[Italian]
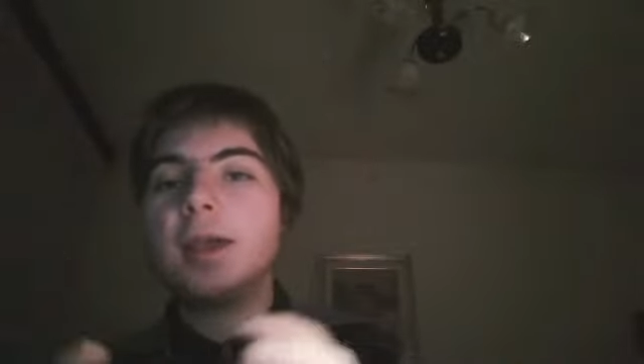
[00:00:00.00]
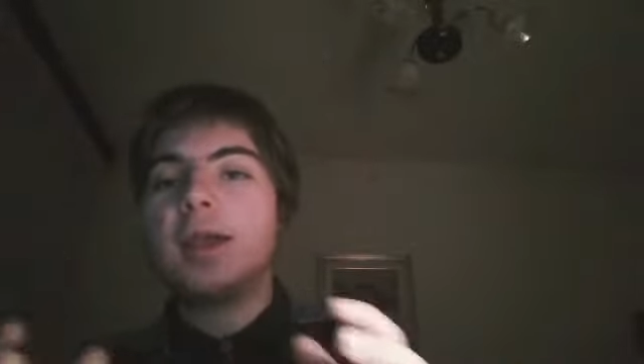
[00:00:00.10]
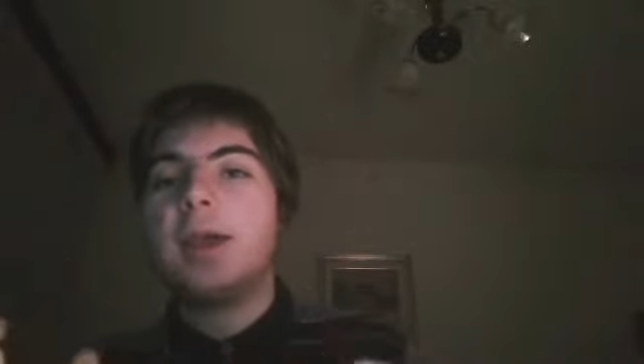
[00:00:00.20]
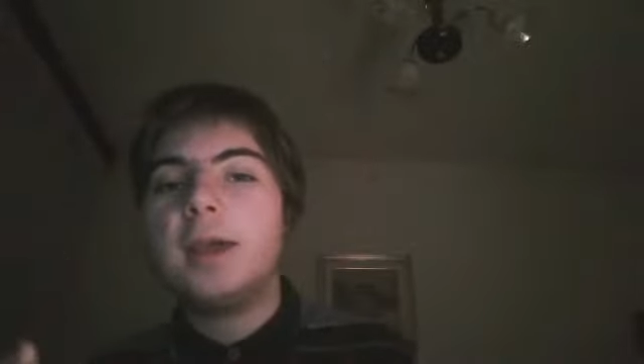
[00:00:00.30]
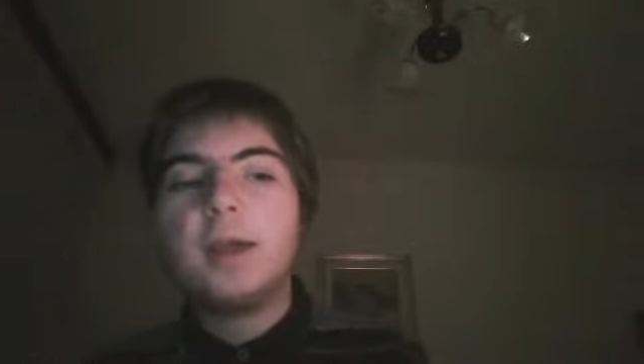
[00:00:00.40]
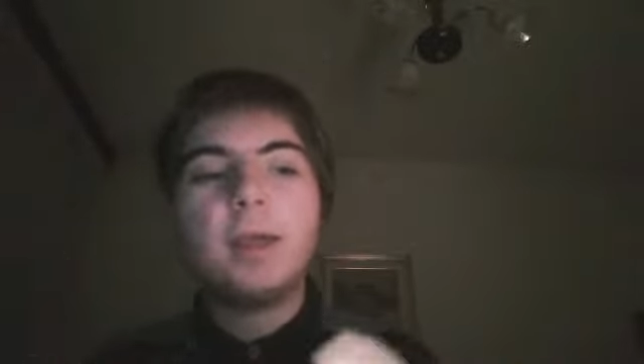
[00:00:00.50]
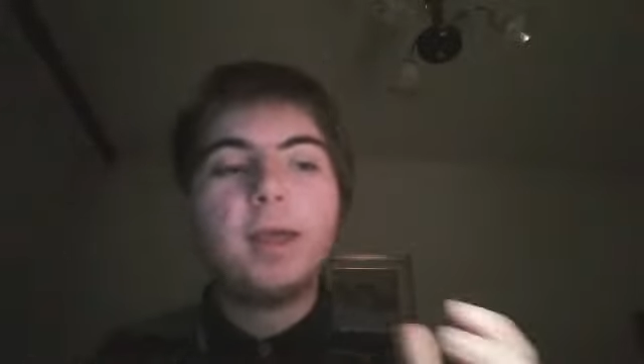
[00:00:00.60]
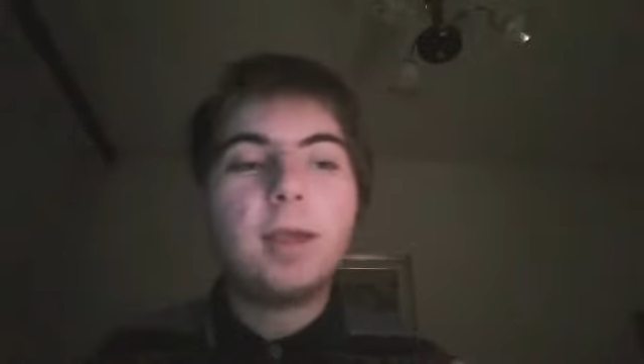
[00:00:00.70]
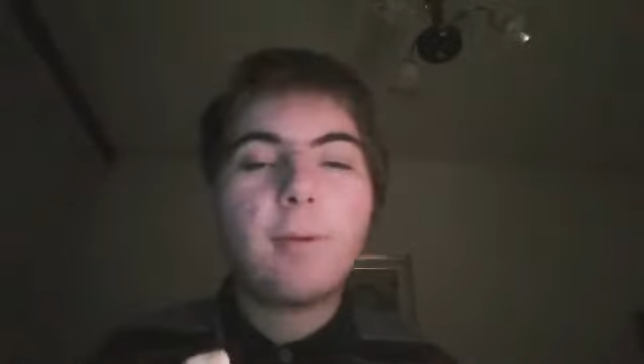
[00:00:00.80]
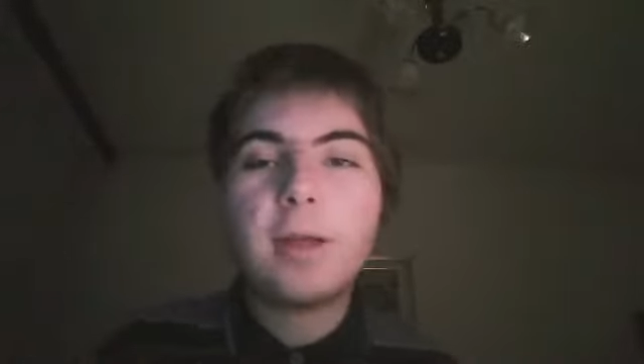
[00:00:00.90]
che,
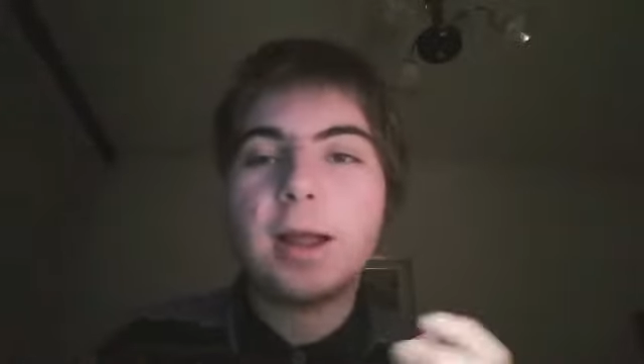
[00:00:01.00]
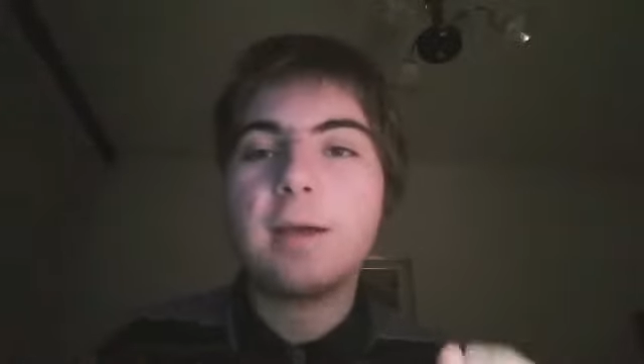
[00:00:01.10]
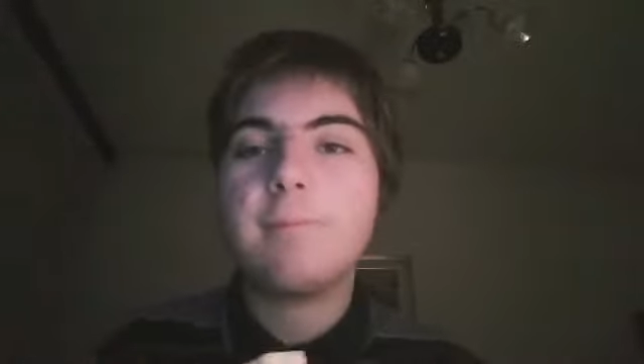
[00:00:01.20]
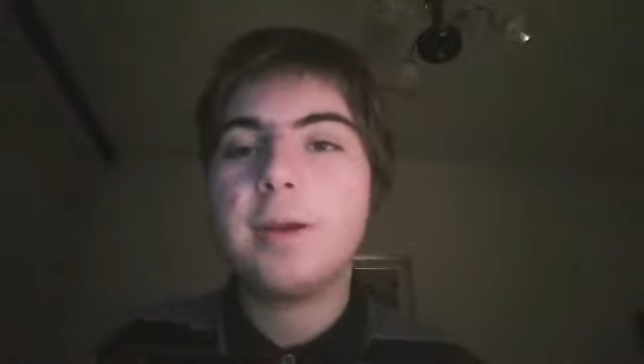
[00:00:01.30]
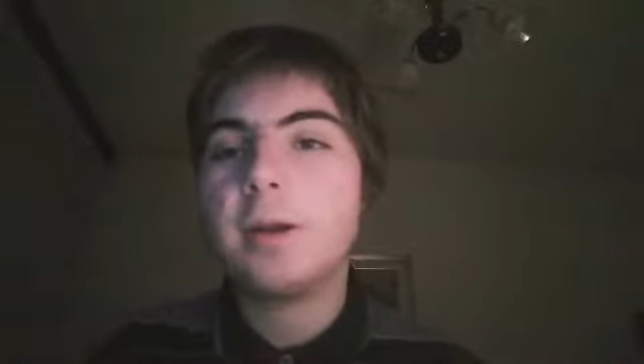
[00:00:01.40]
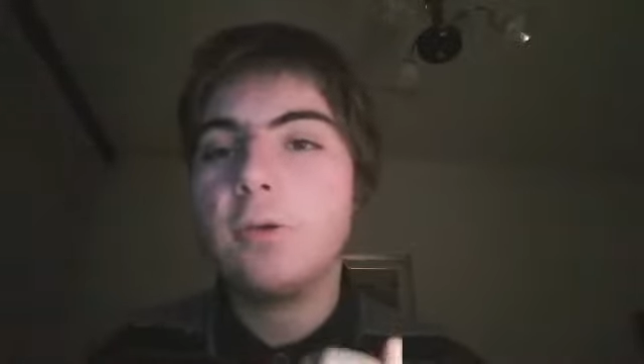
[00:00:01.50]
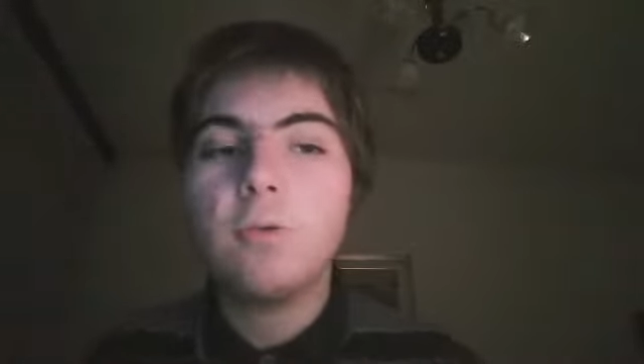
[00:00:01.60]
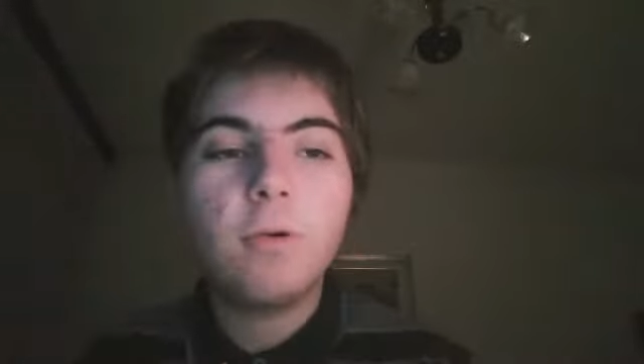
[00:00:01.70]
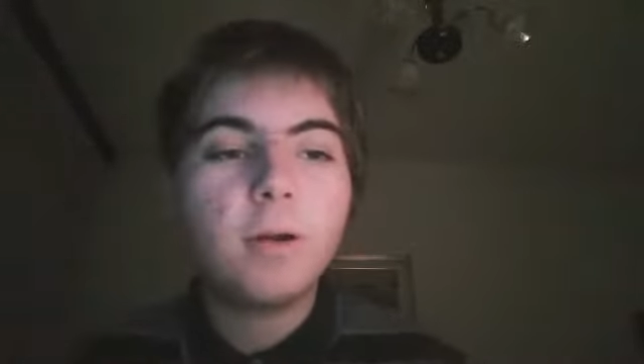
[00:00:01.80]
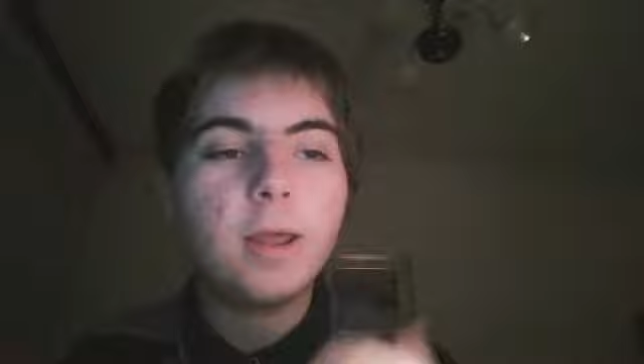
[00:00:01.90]
e, eh, e, poi anche
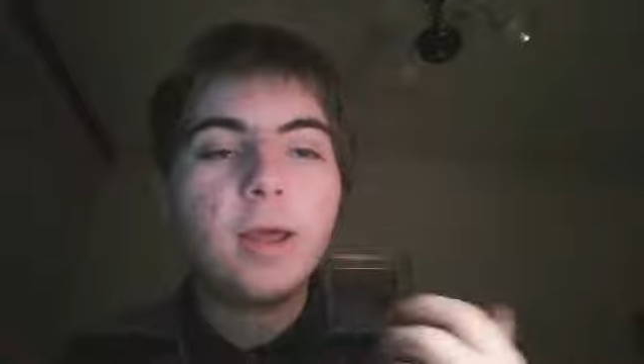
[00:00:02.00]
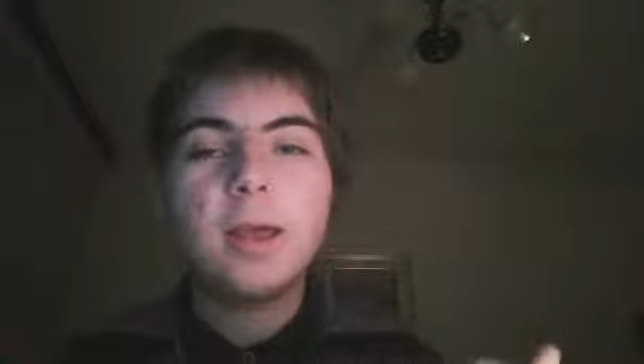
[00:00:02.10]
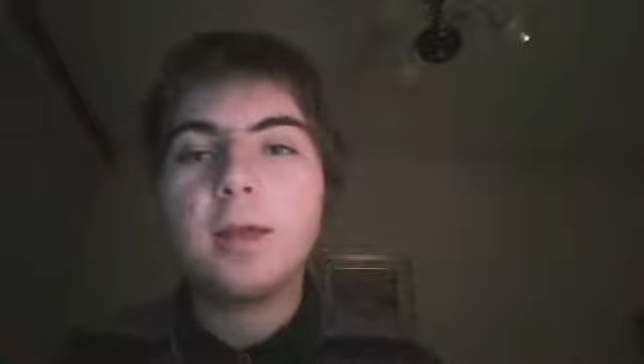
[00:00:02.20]
Bentancur,